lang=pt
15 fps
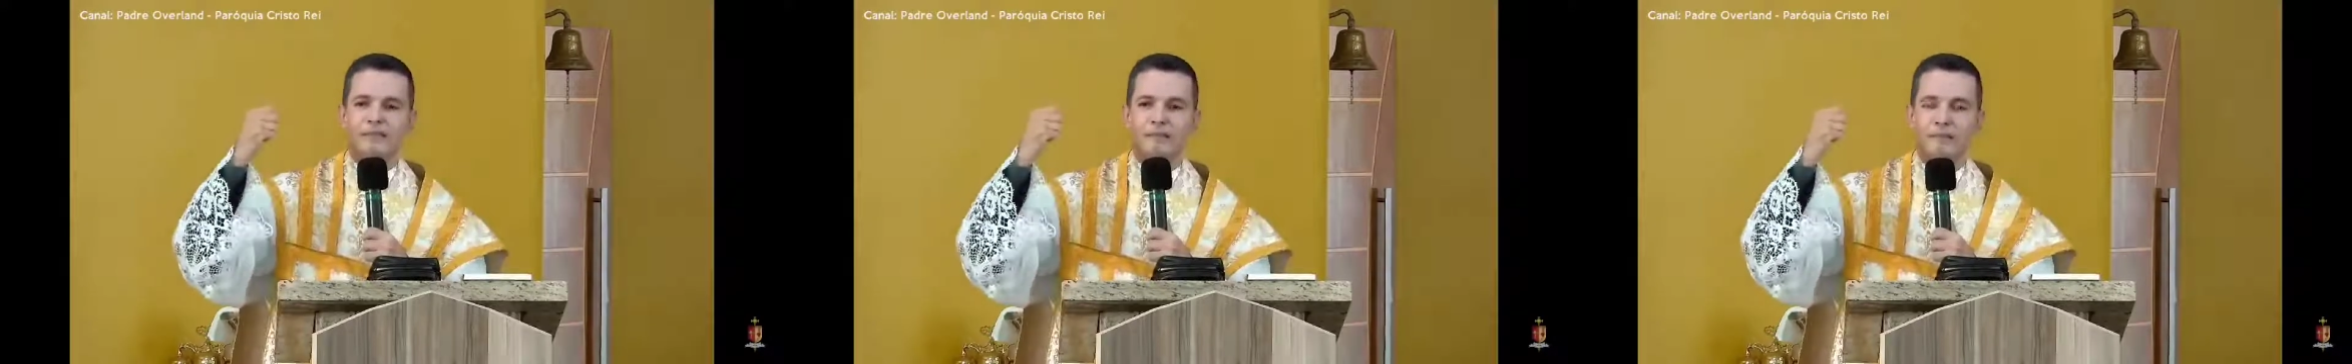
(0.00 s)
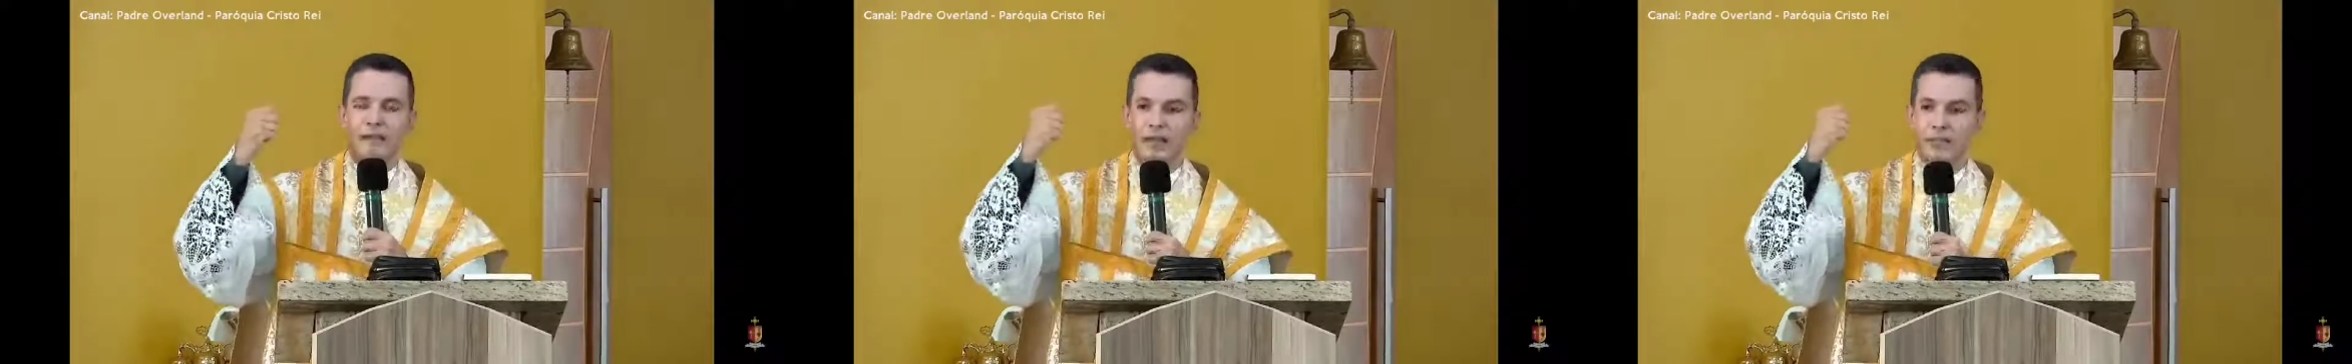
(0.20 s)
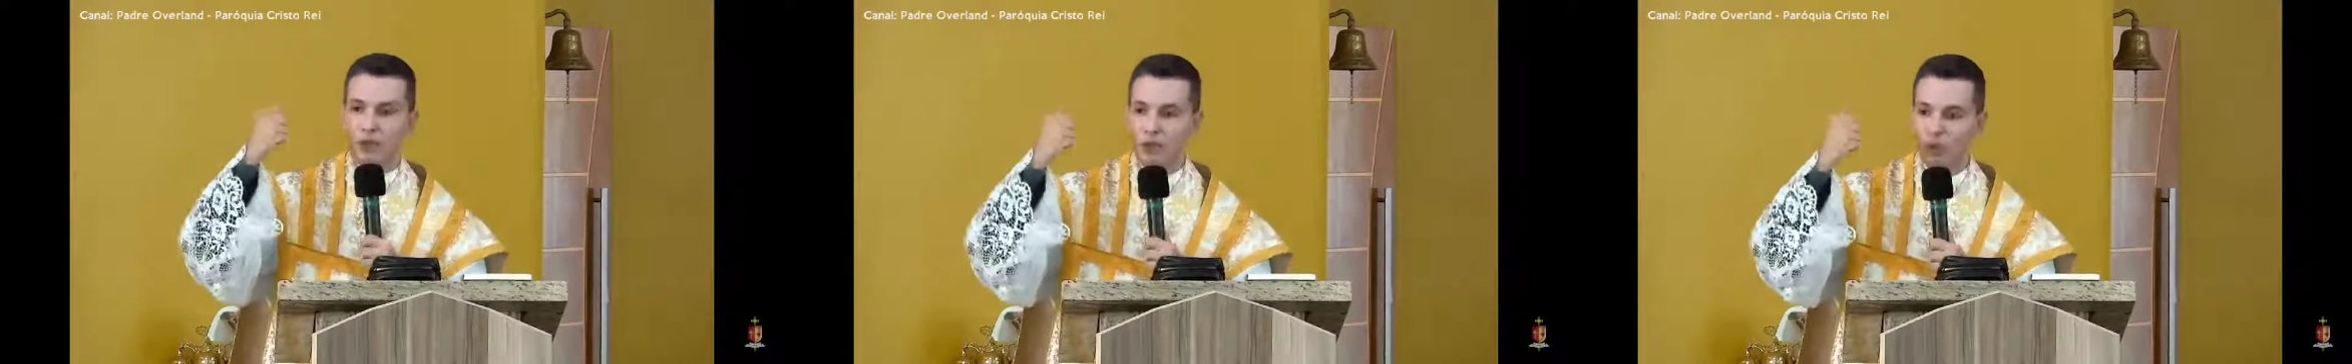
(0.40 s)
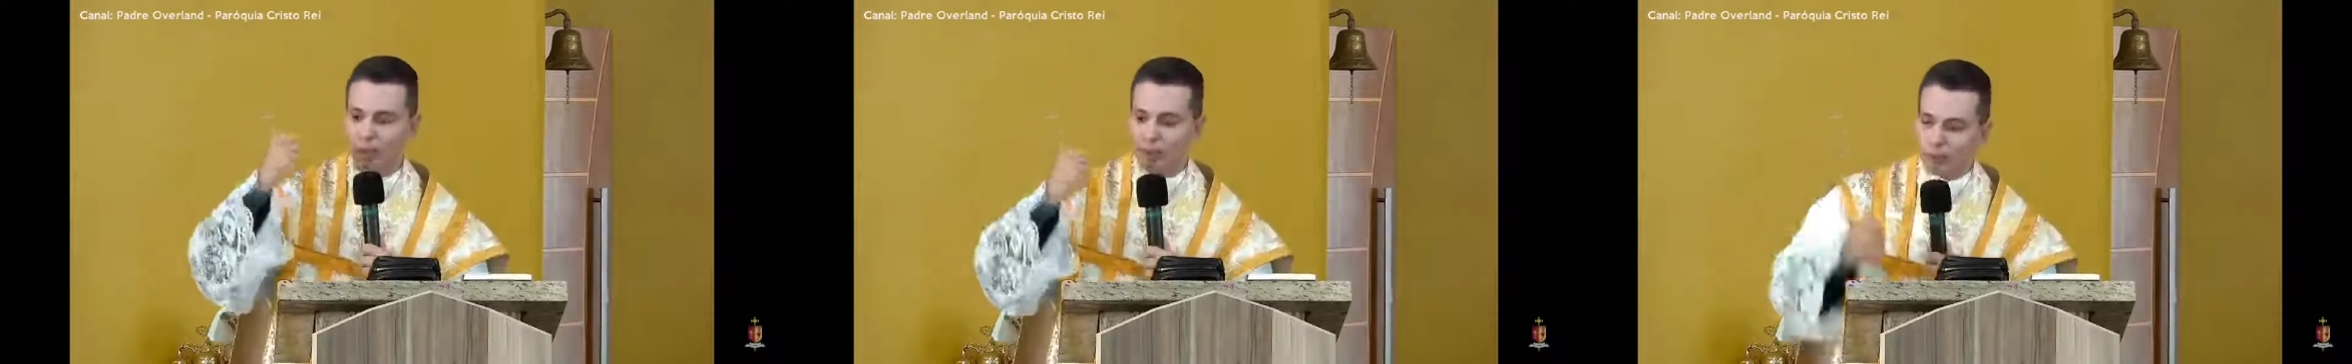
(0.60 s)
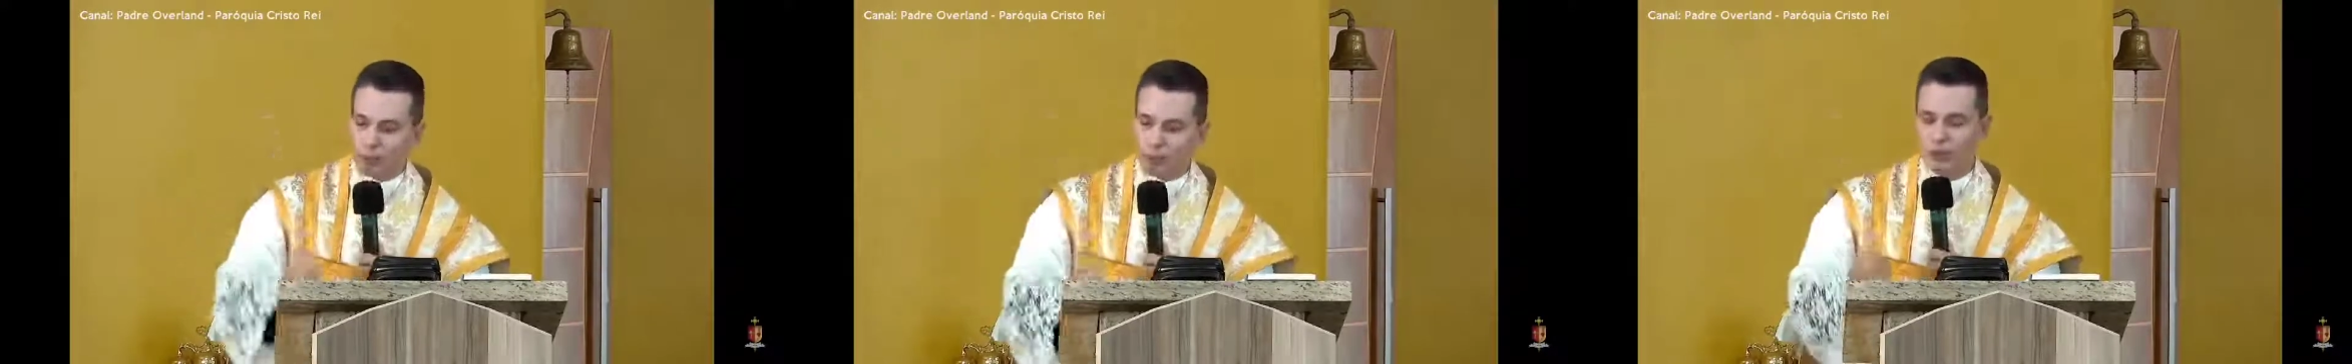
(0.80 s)
pela sua
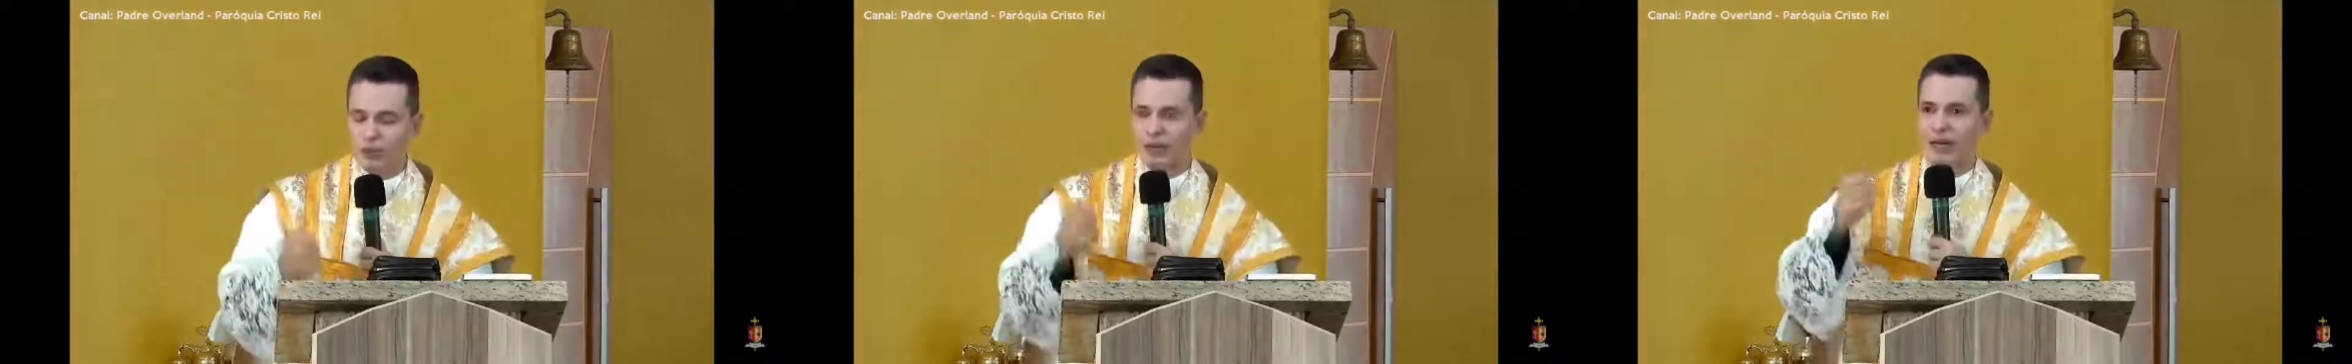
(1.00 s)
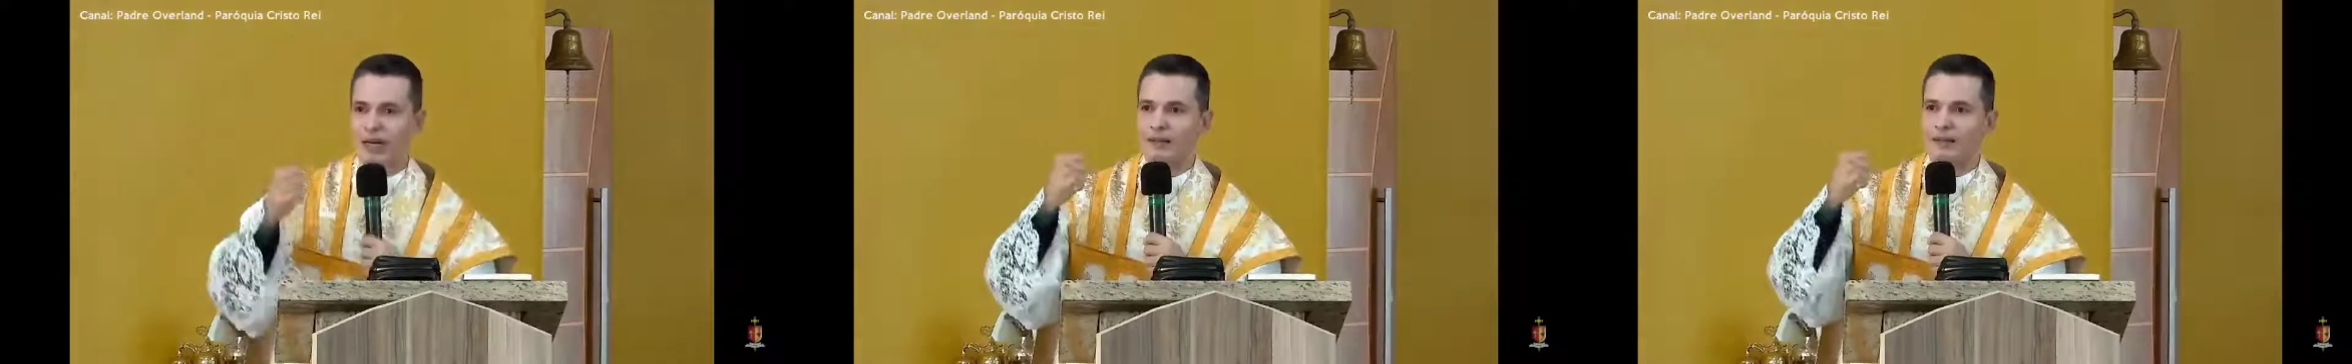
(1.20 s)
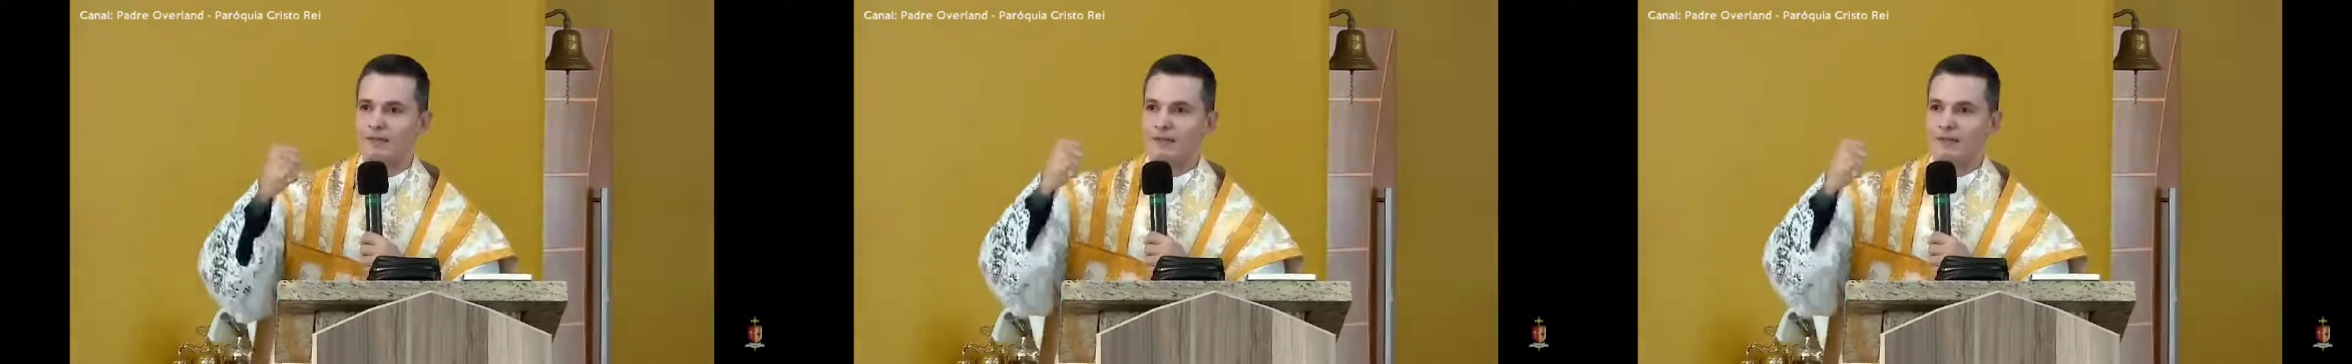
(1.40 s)
busca